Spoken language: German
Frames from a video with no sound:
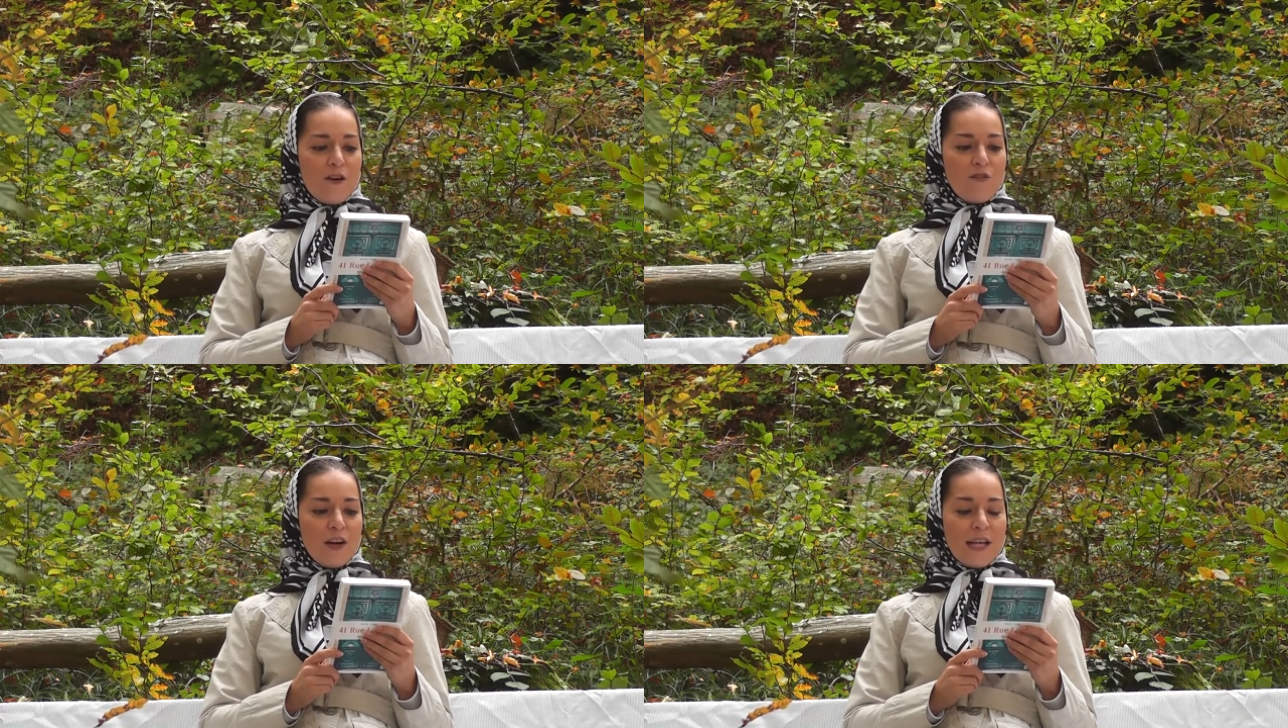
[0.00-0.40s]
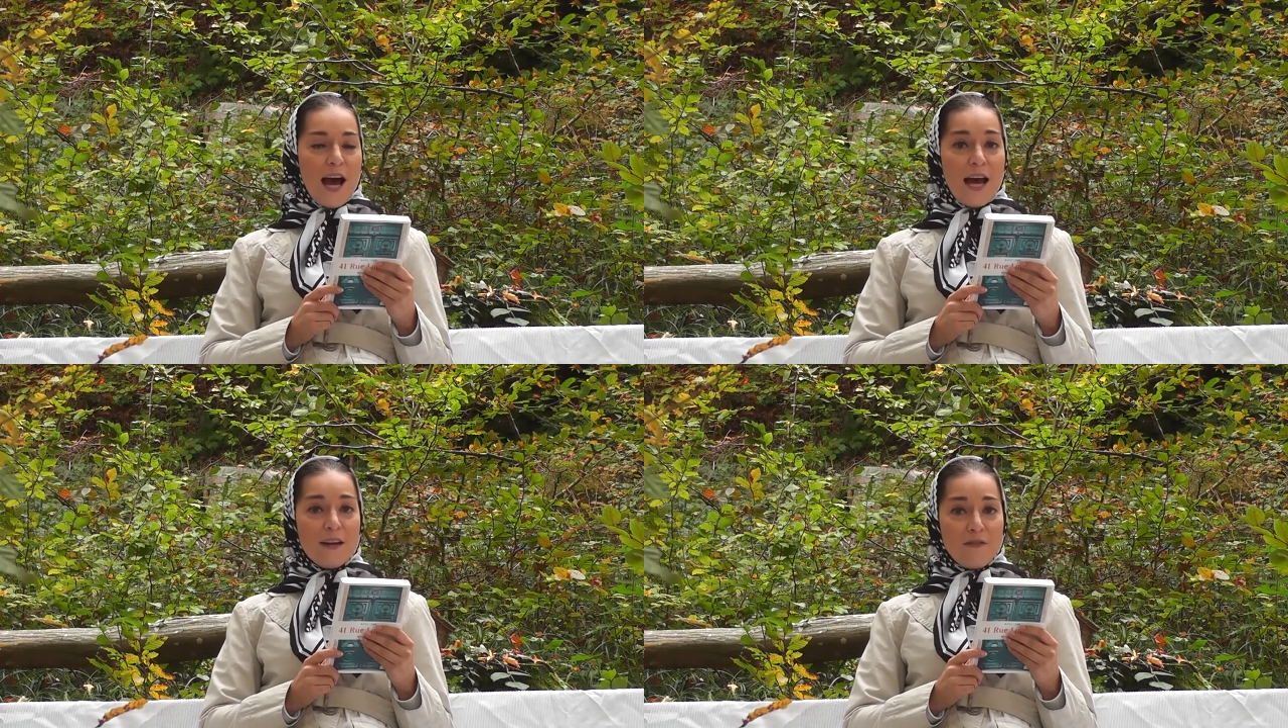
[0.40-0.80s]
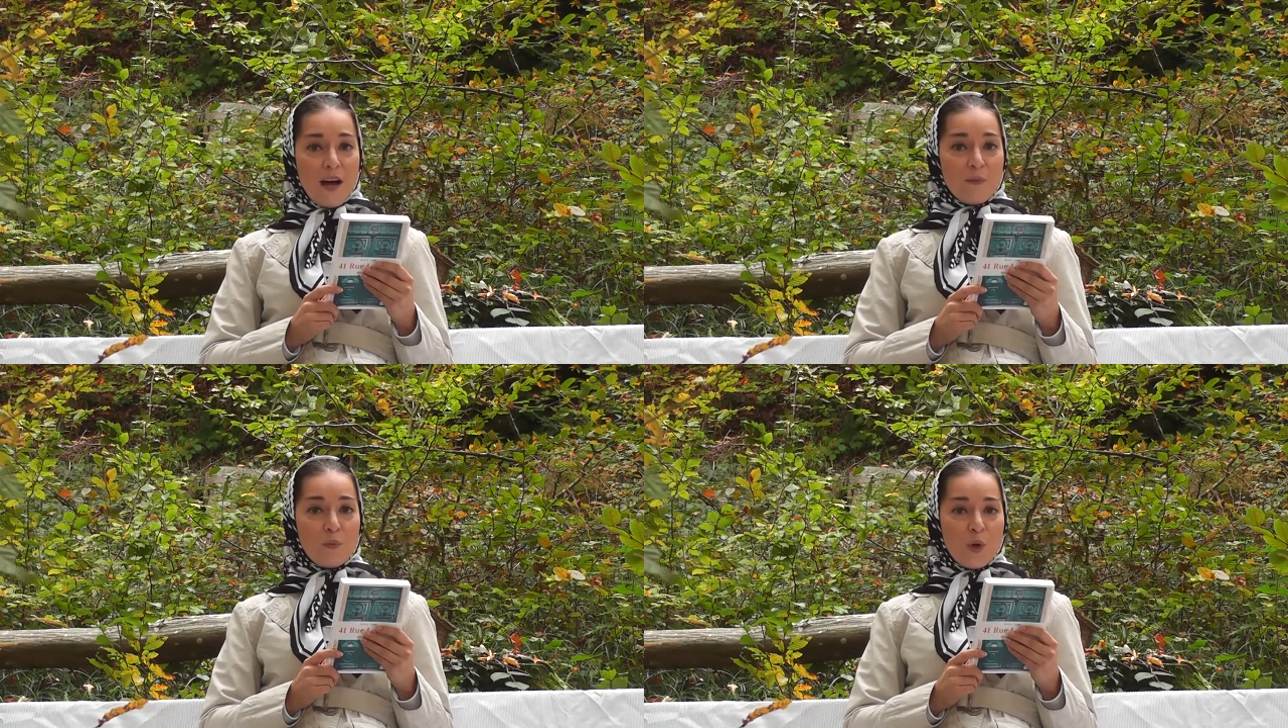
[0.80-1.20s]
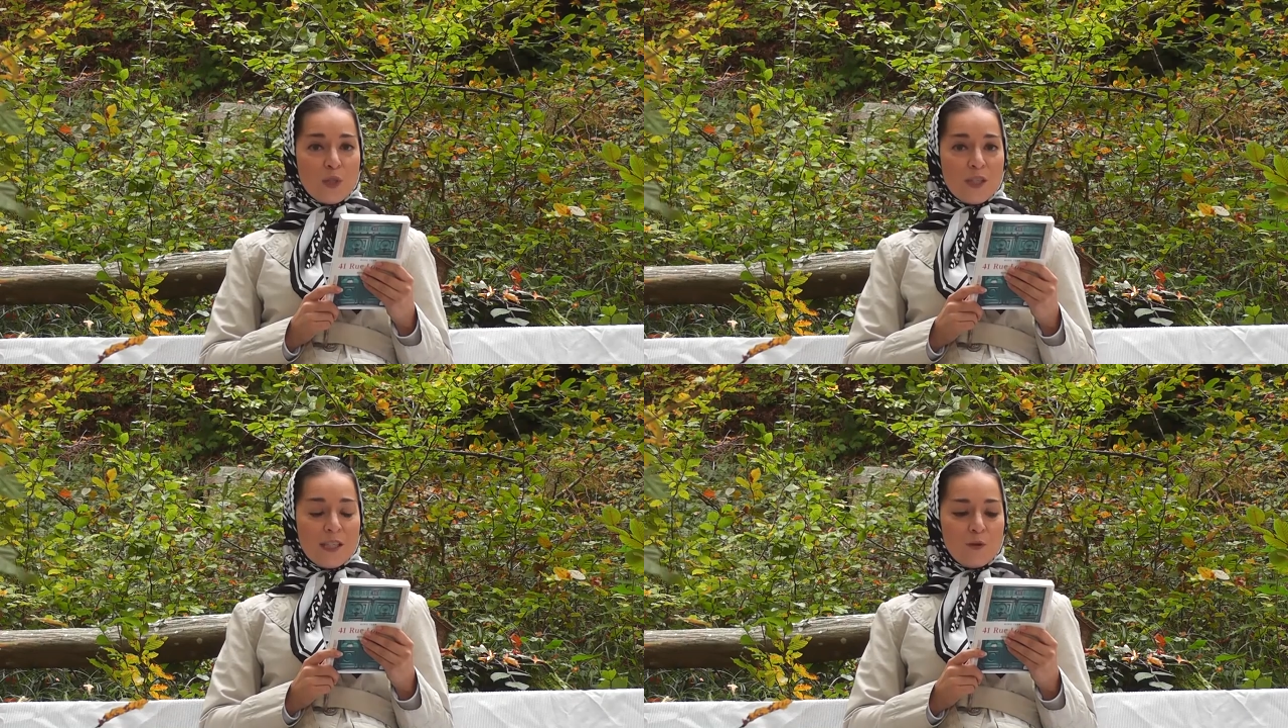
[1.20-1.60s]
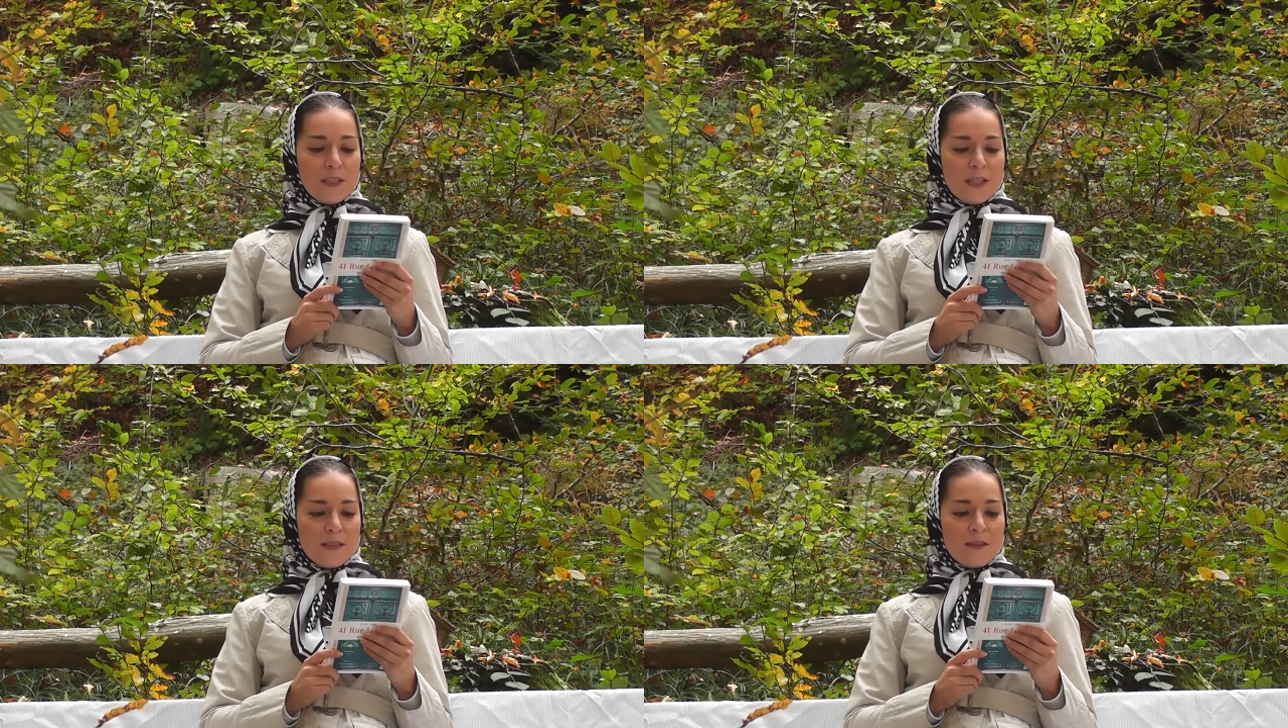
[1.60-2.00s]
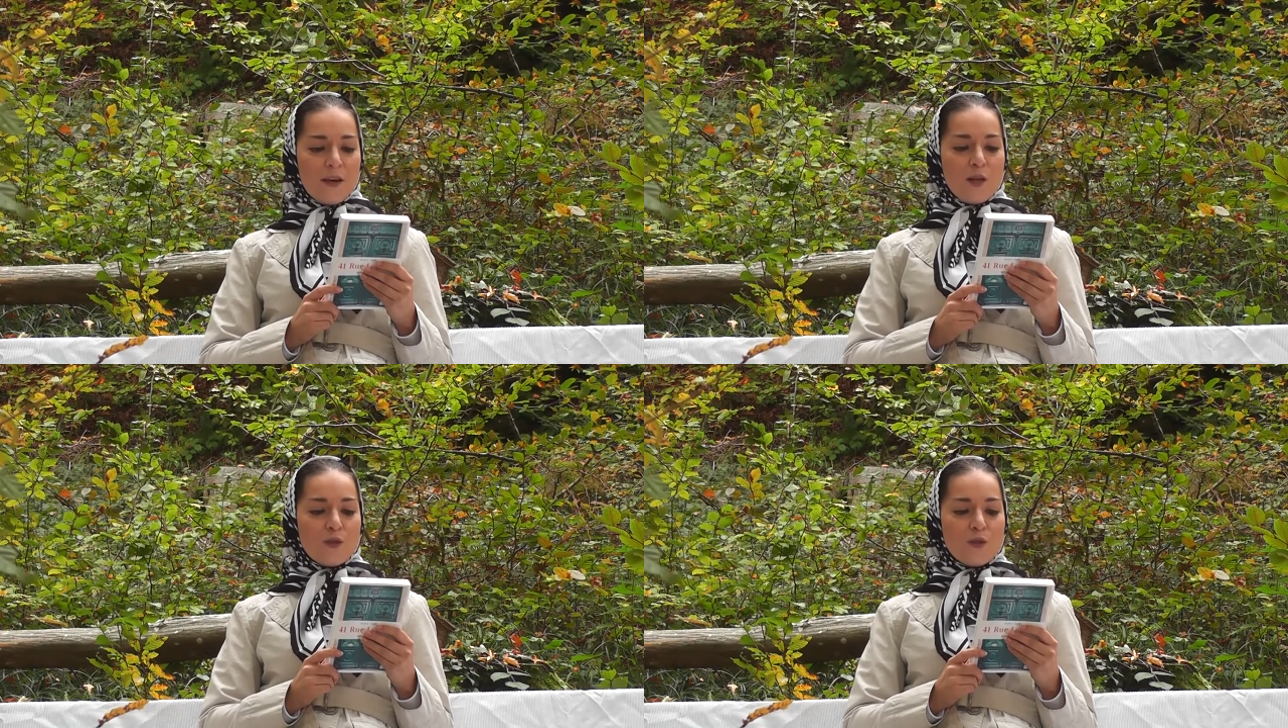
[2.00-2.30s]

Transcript: von der einfachen Prostituierten